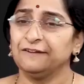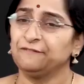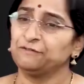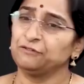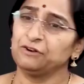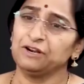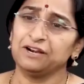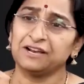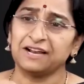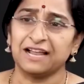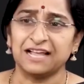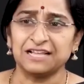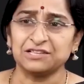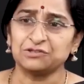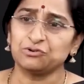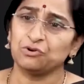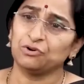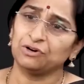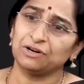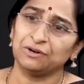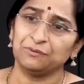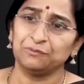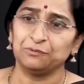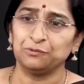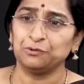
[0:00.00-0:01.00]
గిఫ్ట్లు
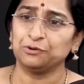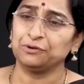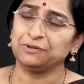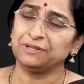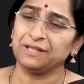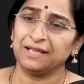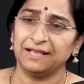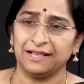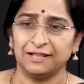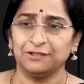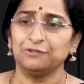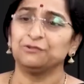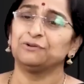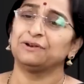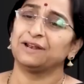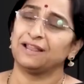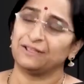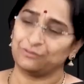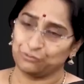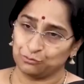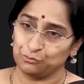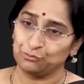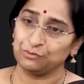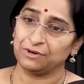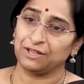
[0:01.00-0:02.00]
రాసుకోవటం ఉంటుందా ఎందుకు
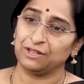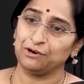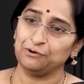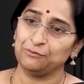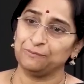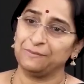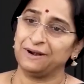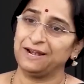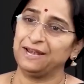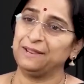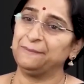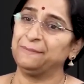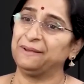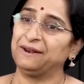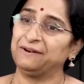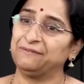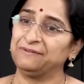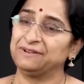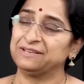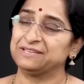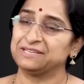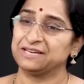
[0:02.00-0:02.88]
రాసుకుంటారు మళ్ళీ మనం